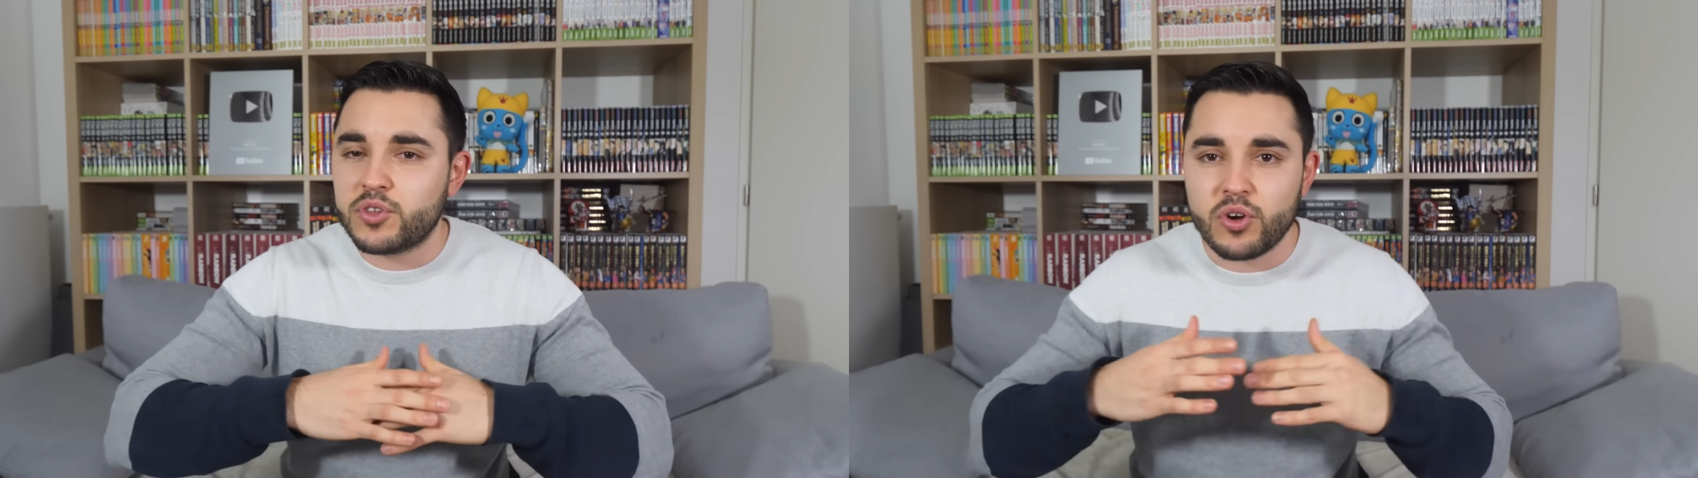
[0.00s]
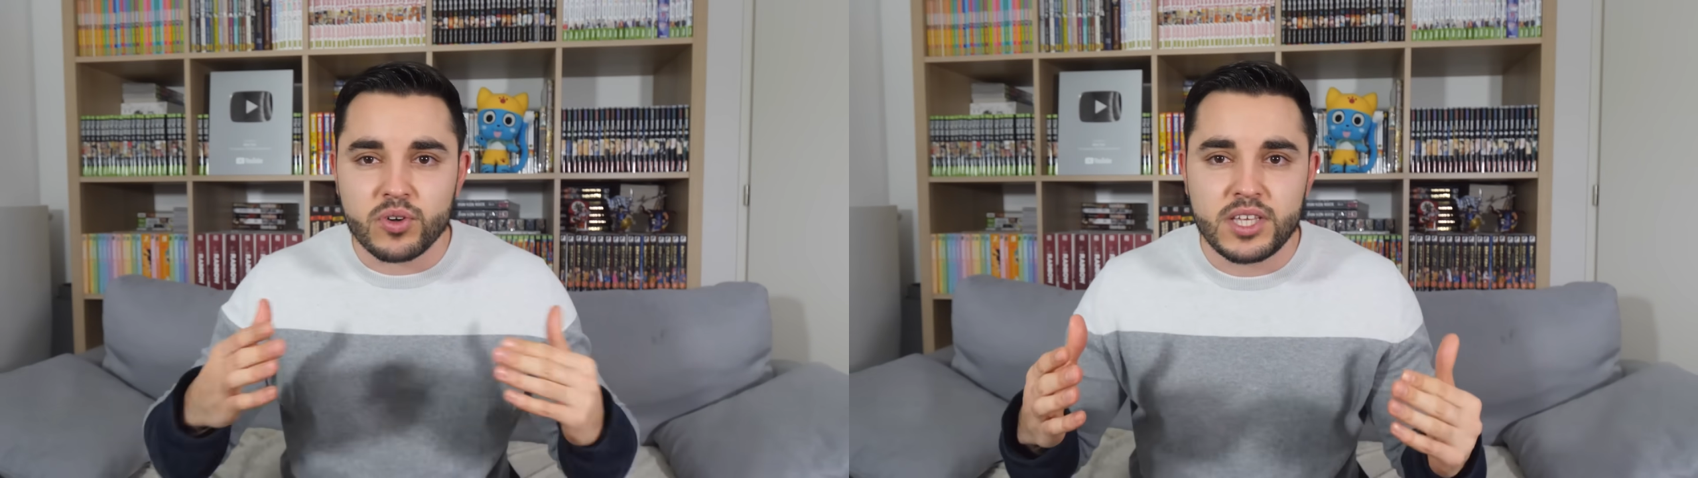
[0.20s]

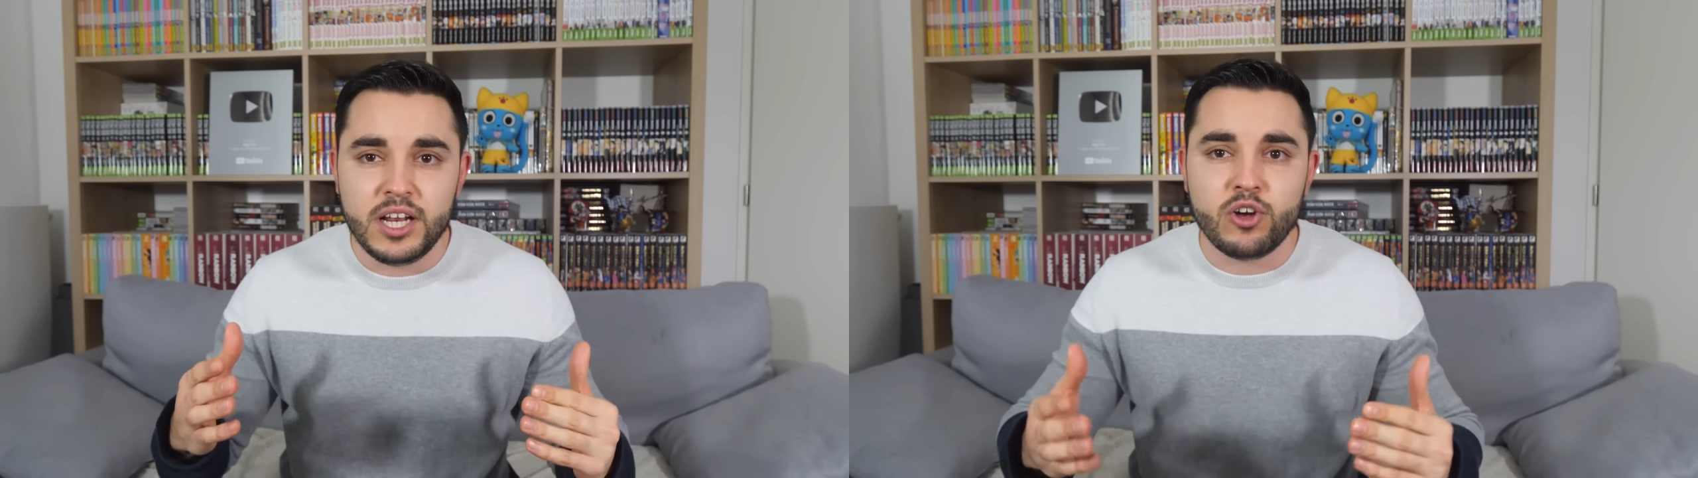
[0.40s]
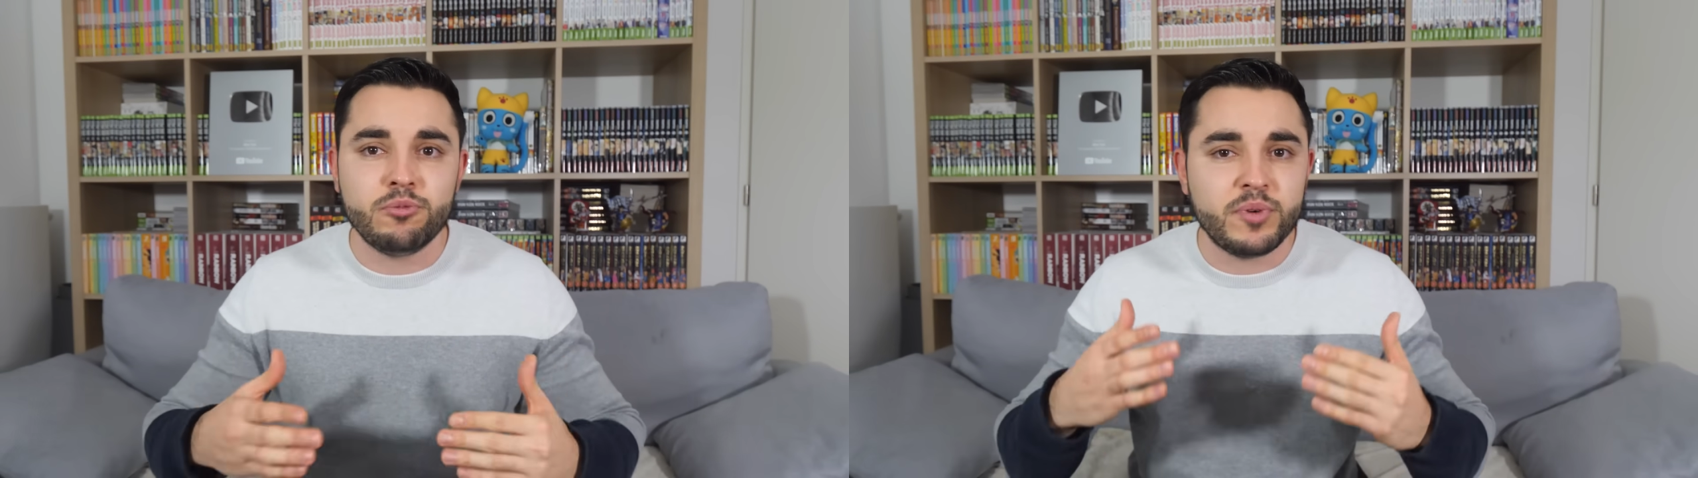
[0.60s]

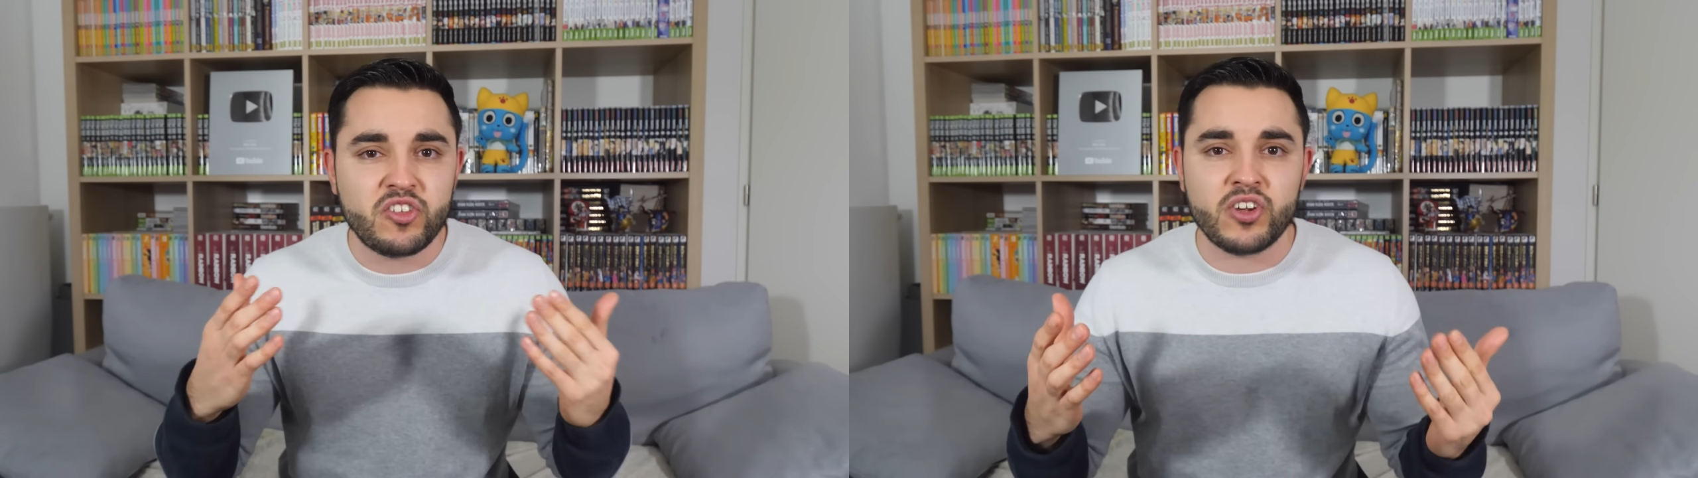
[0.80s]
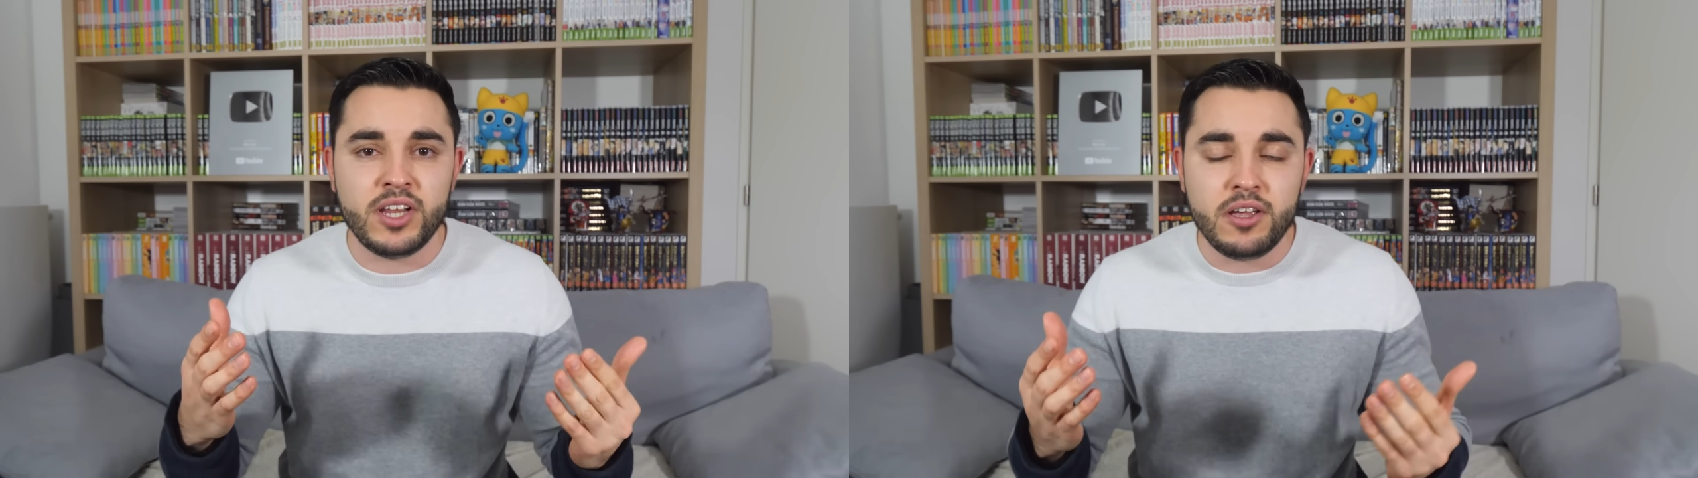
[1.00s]
tranquille comme au
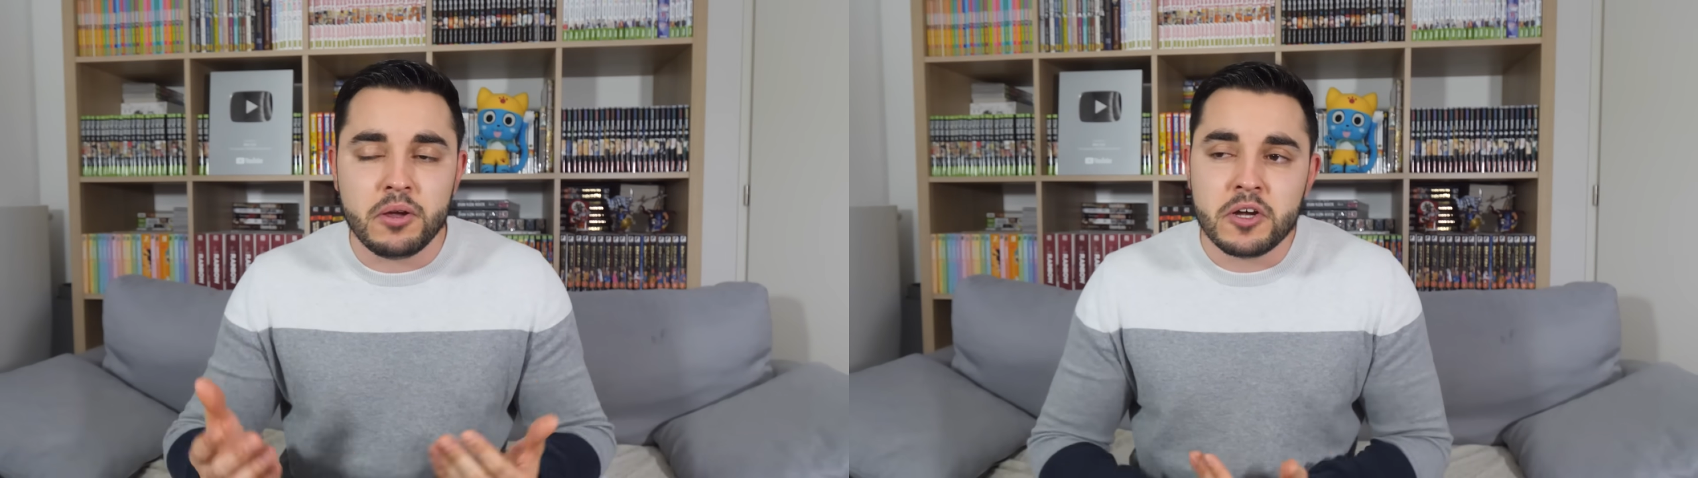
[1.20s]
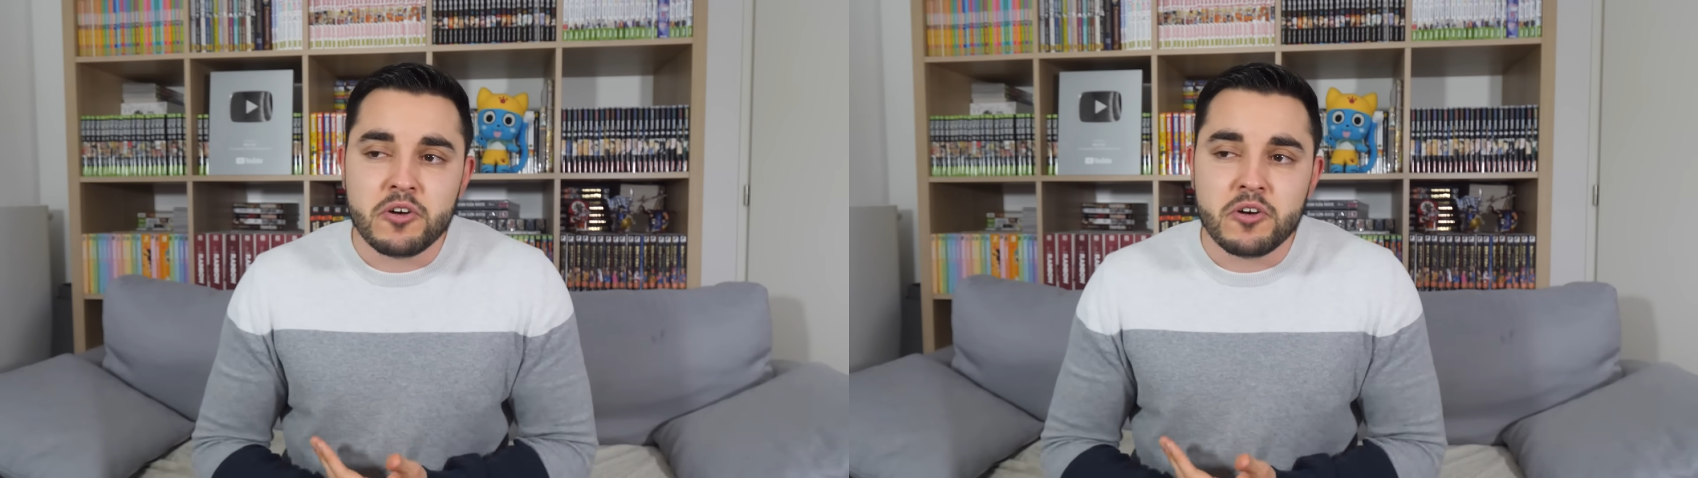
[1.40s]
match aller,